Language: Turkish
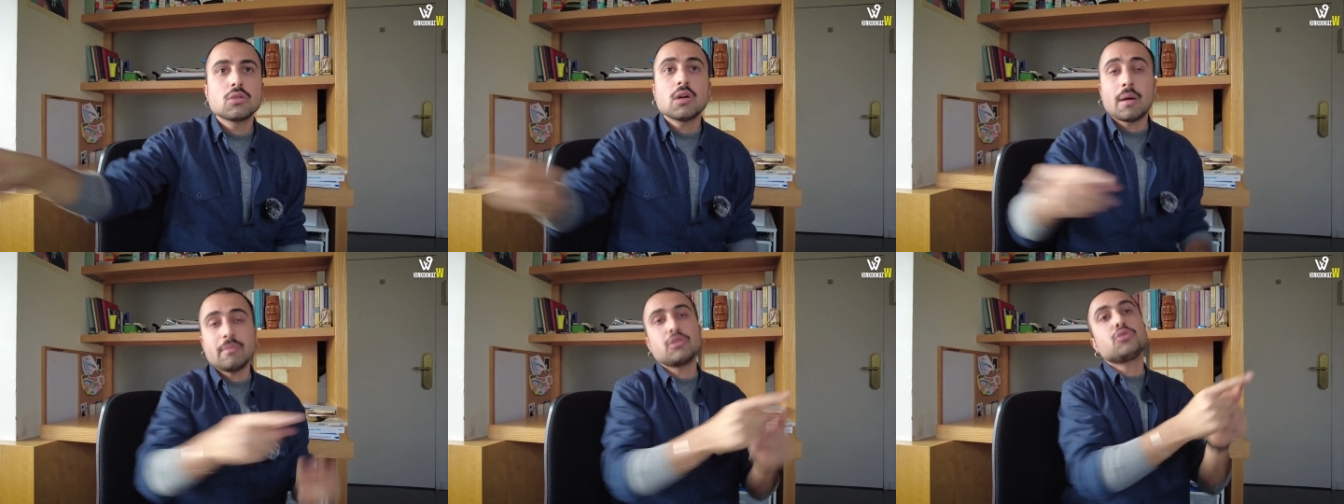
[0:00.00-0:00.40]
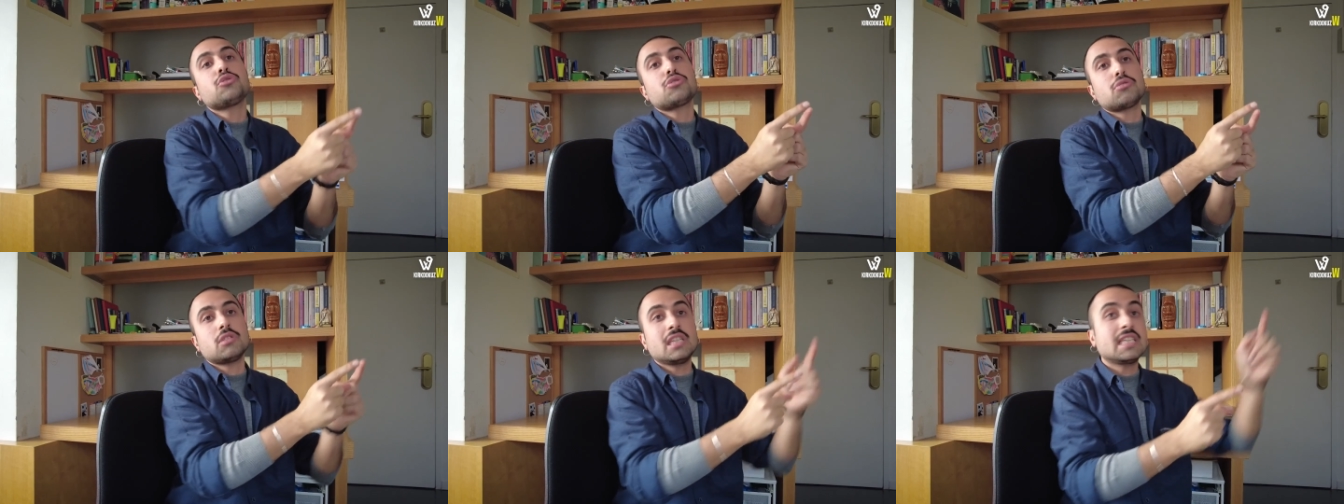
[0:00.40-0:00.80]
Ama
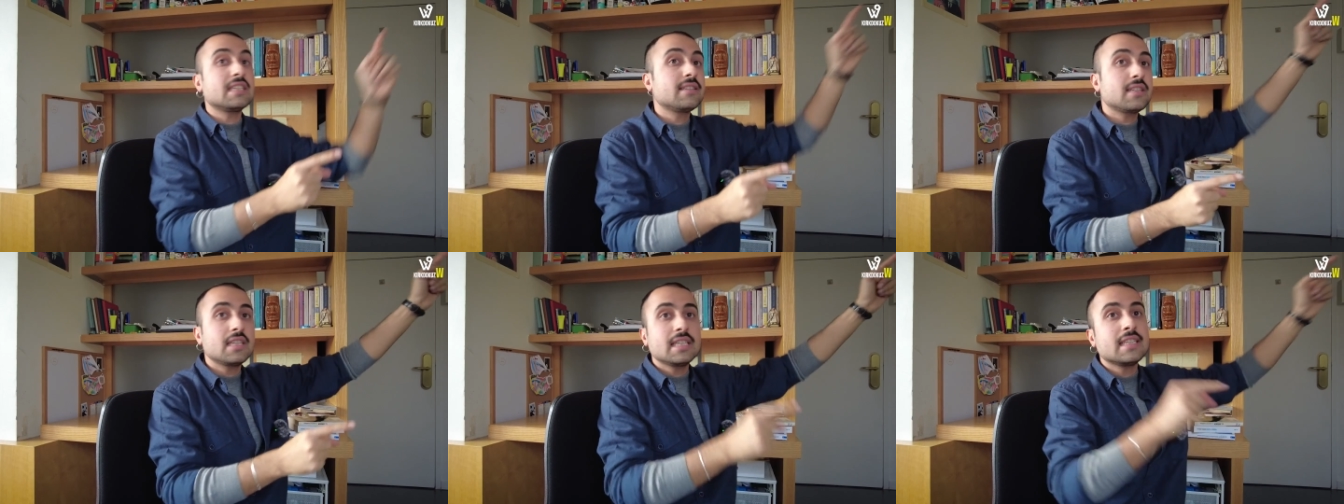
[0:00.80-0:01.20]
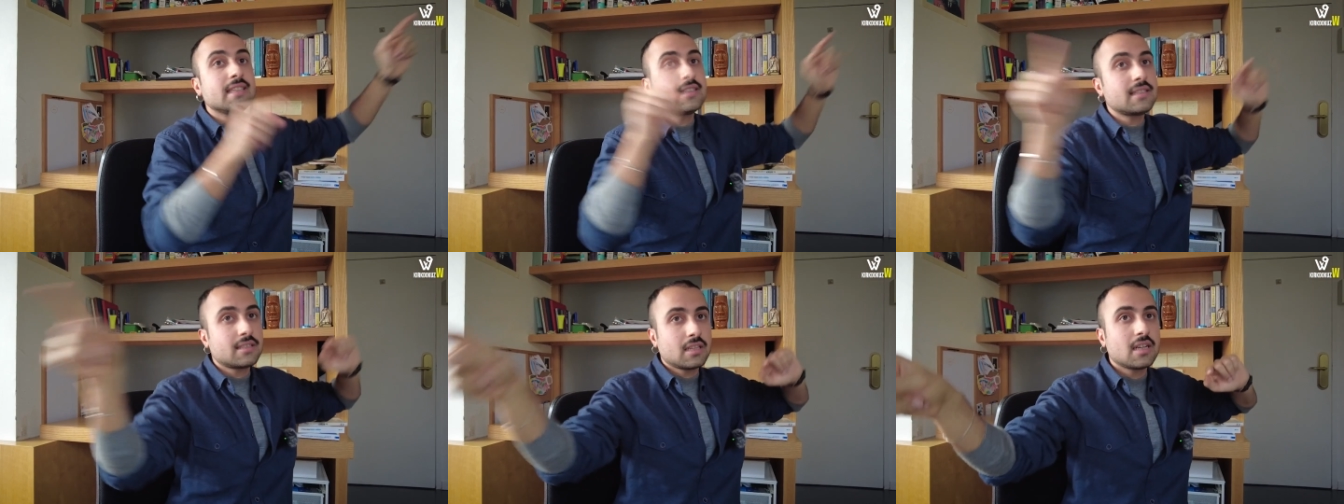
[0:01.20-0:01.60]
düşün İngiltere
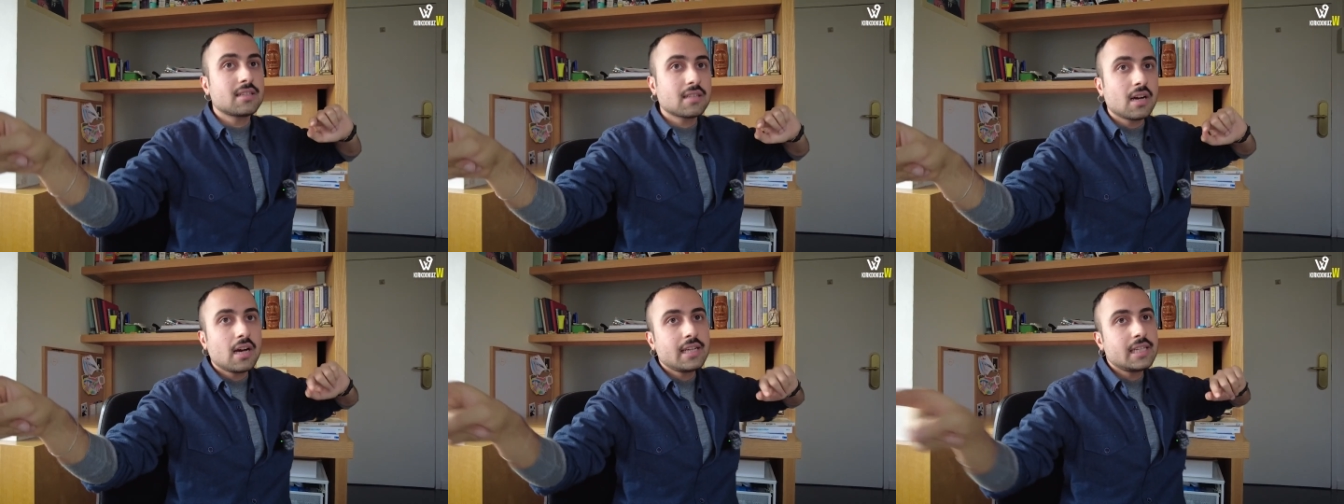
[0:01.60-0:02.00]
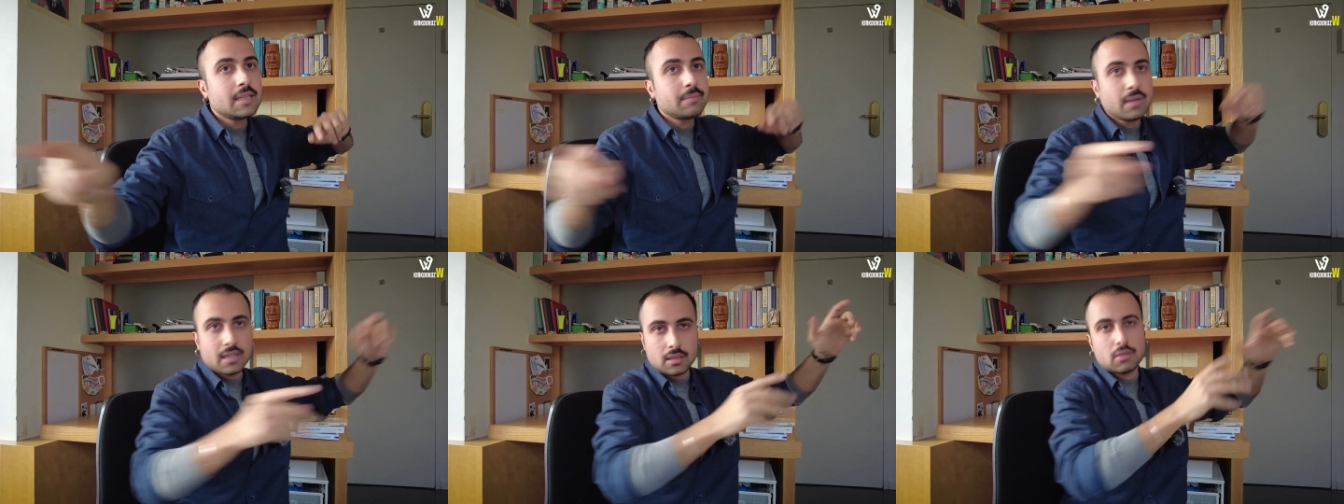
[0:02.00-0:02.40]
Hindistan'a
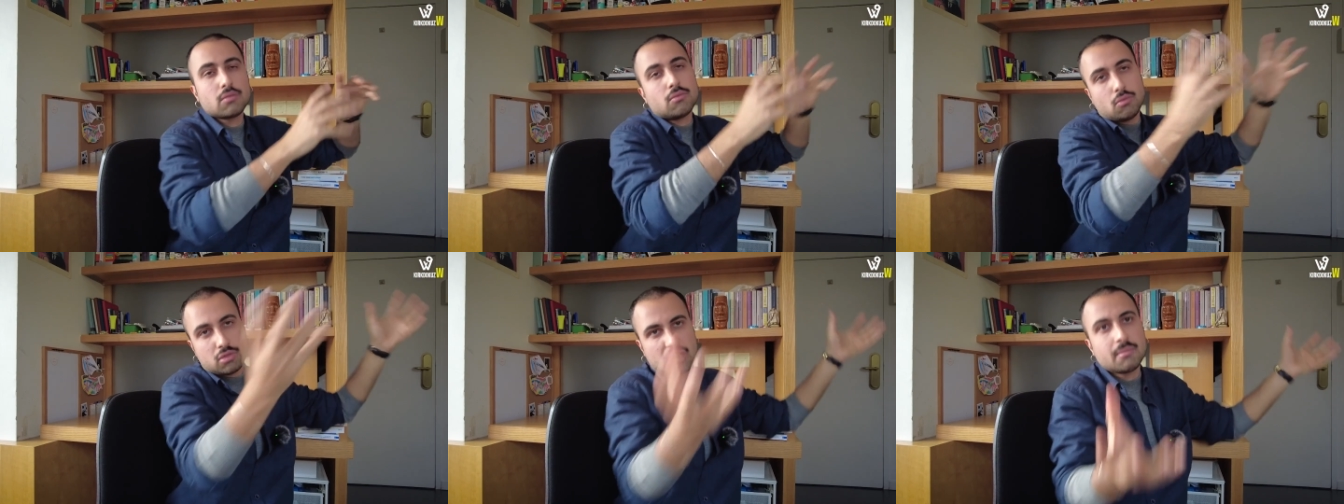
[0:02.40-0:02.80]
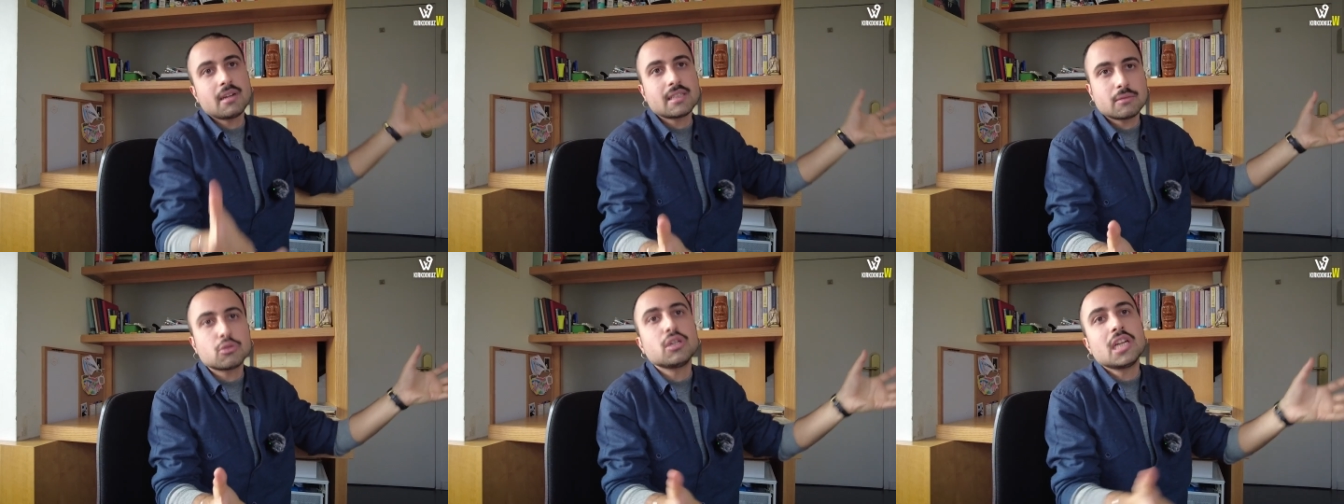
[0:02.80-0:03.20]
sahip hani o
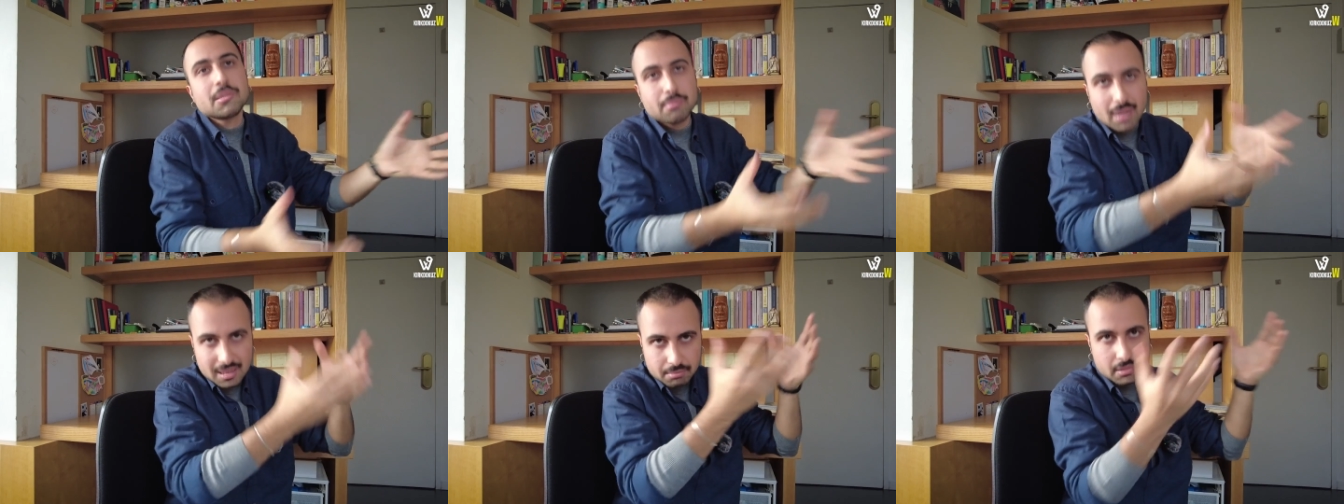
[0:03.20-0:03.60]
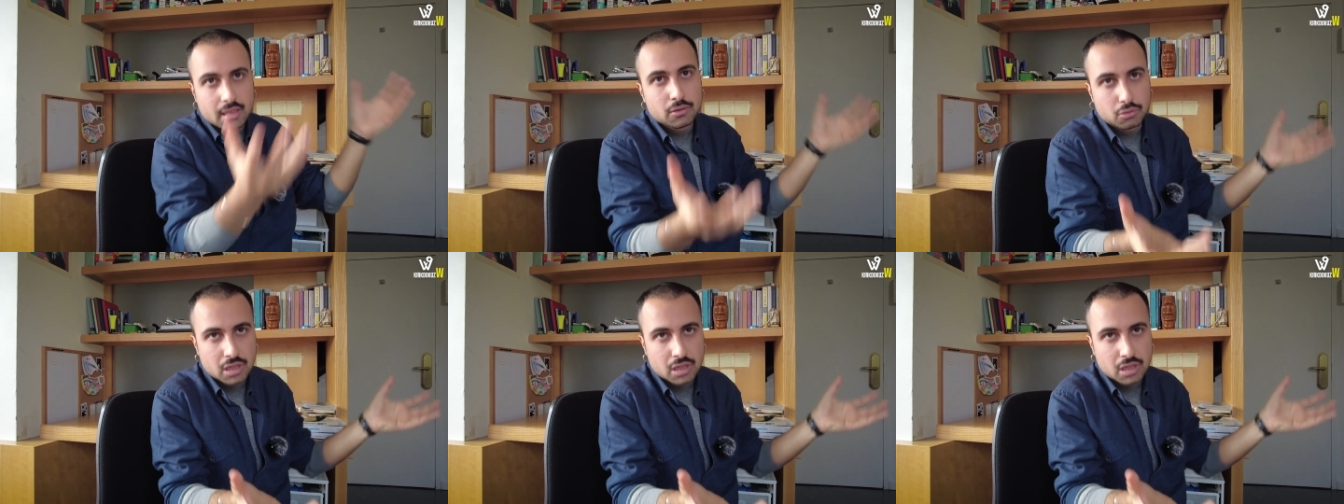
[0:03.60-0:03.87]
zaman güneş batmayan,